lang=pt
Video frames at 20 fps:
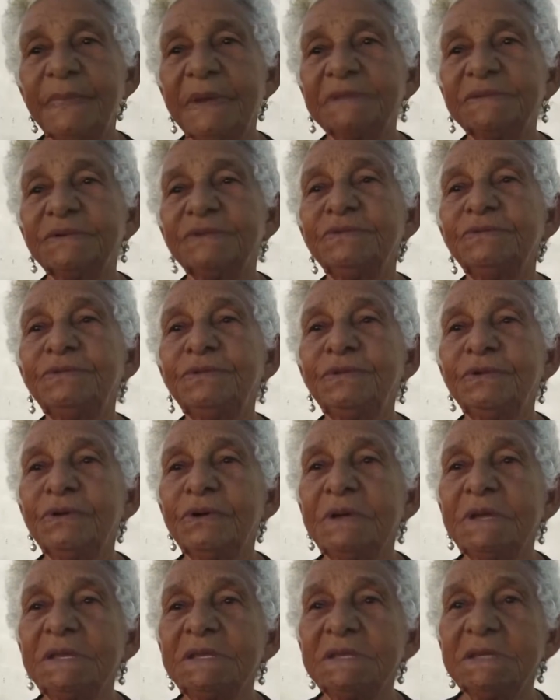para todos
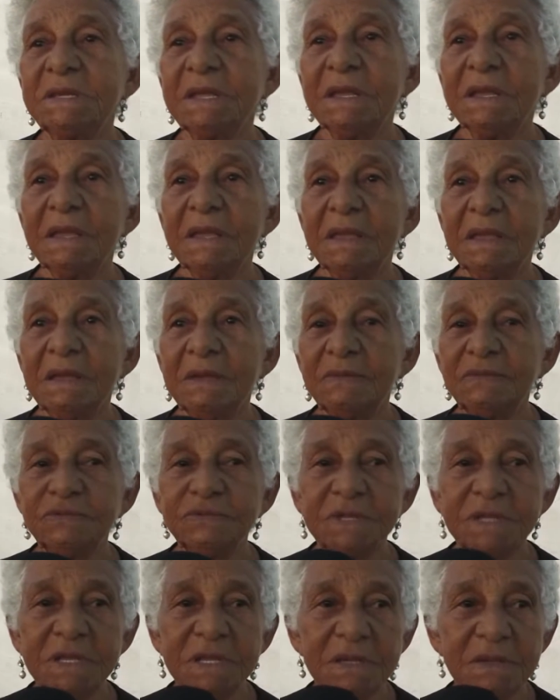nós é, um
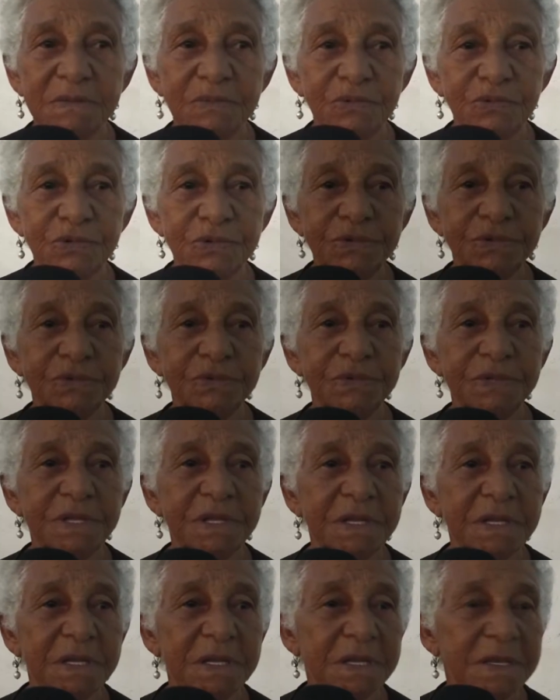dia muito
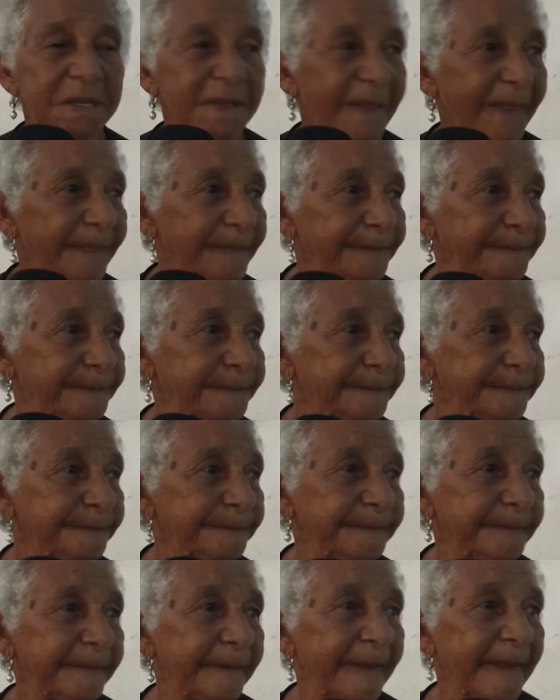de,
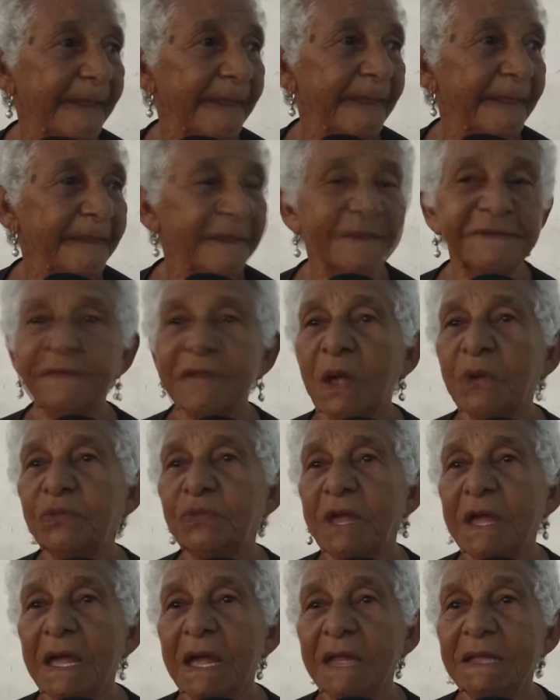de
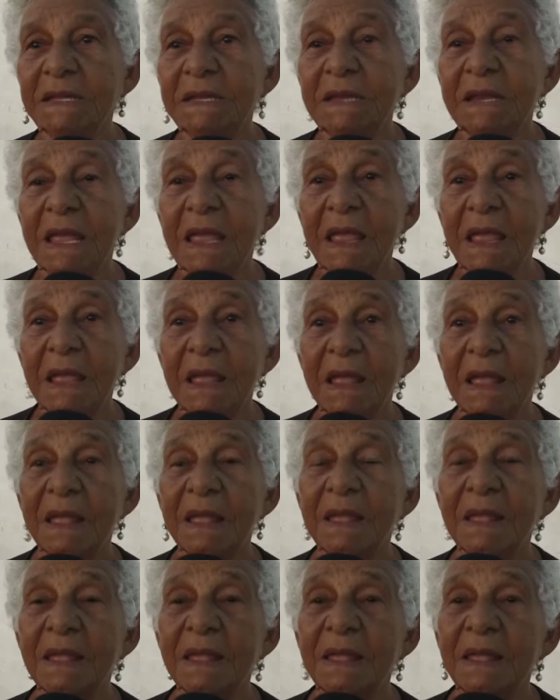saudade, né?
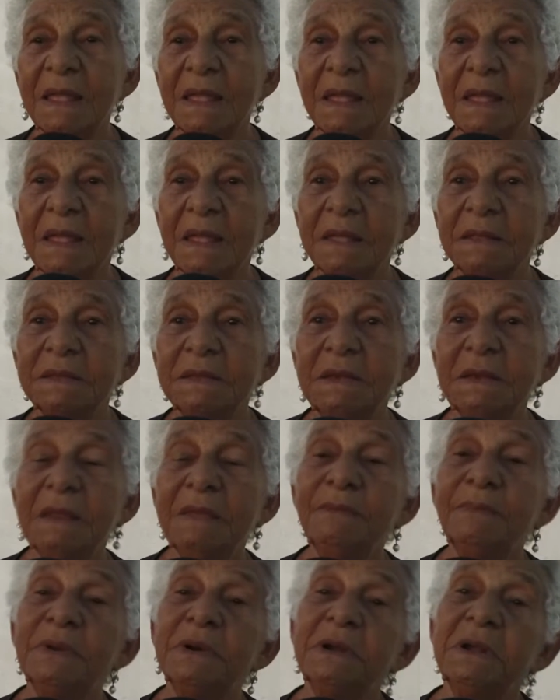De
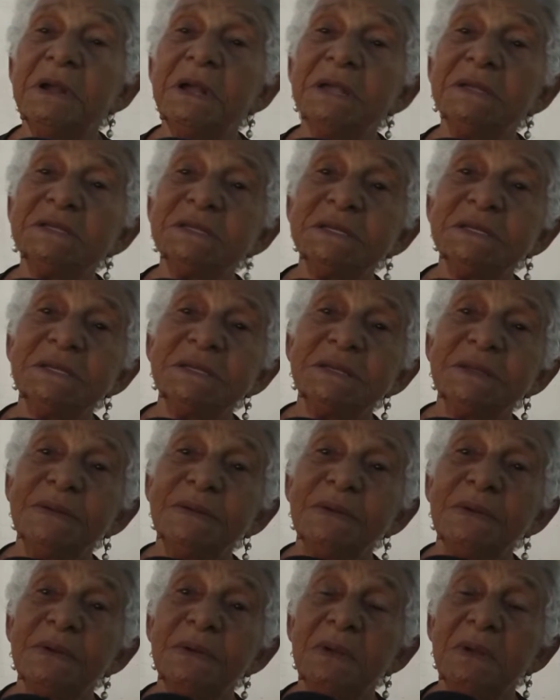lembranças.
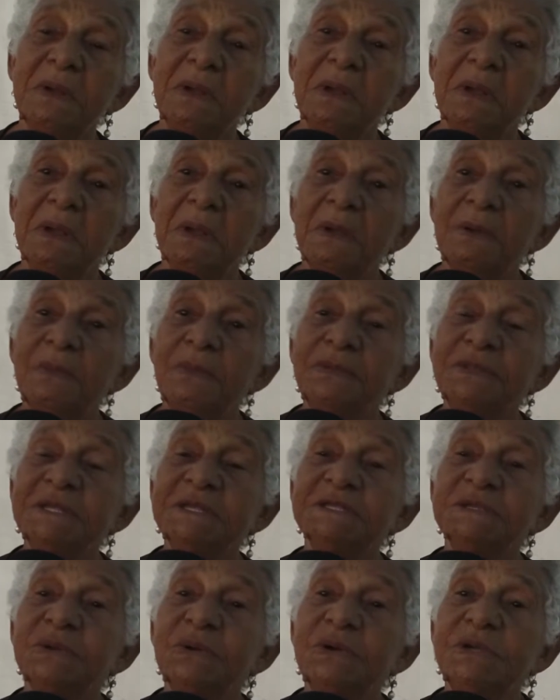
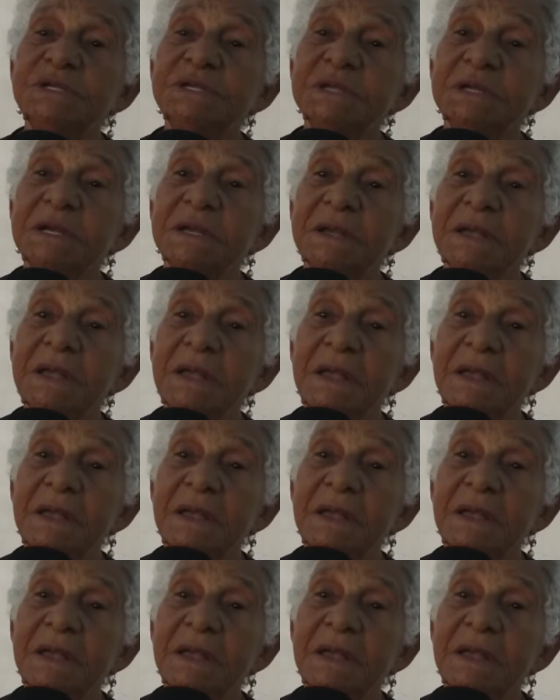Muitas coisas